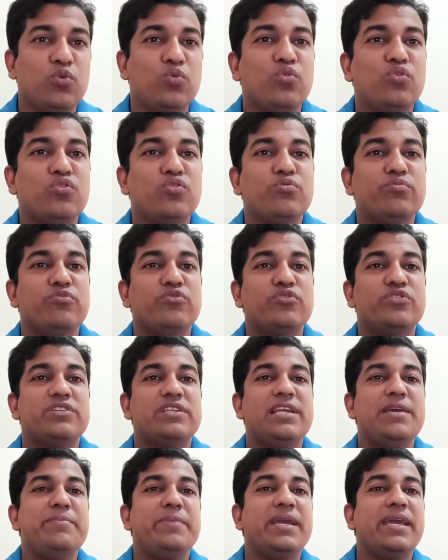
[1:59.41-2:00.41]
কোনো
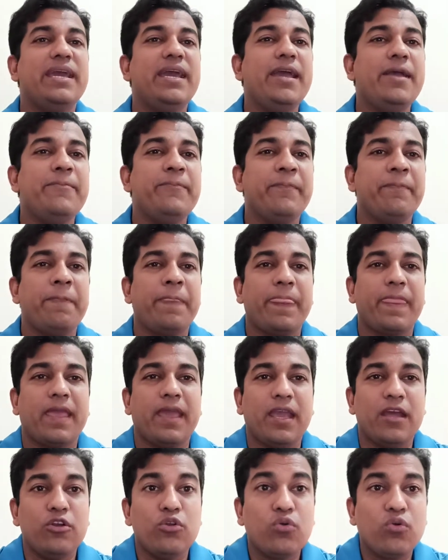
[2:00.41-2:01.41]
মুসলিমকে
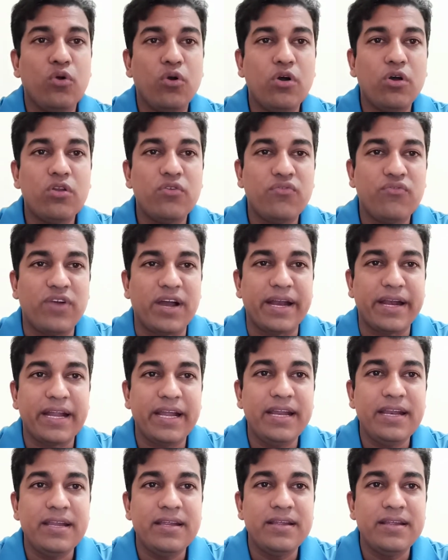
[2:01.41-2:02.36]
অ্যালকোহল ফানের